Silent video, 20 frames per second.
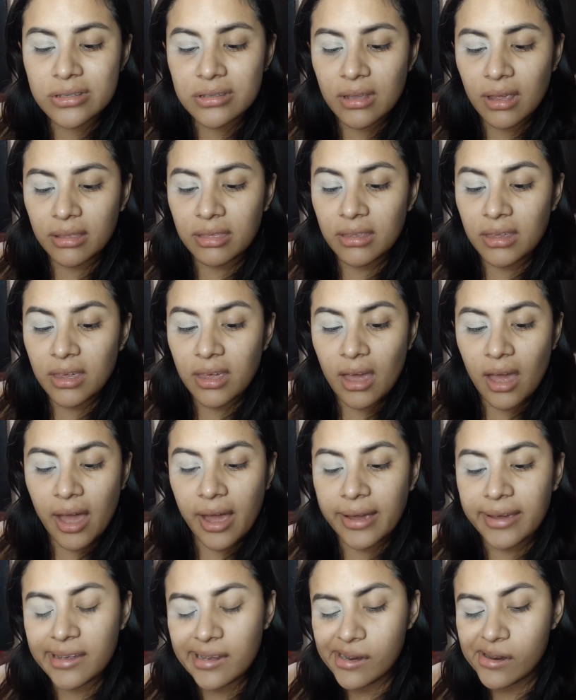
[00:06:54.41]
de
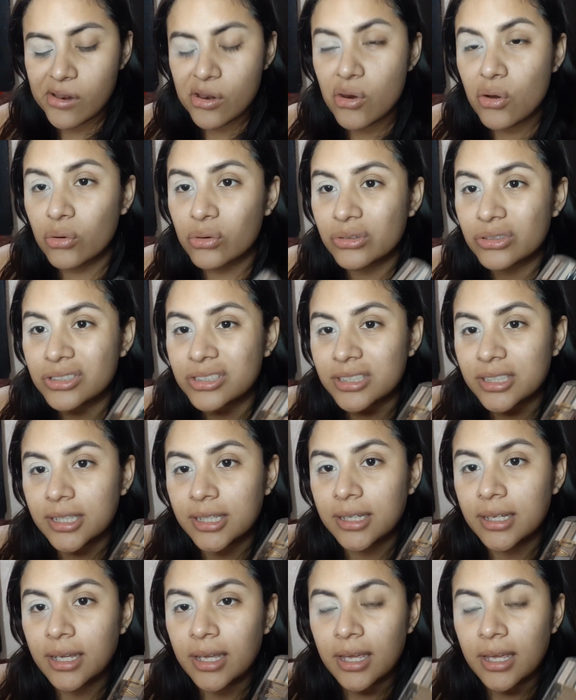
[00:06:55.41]
día y noche.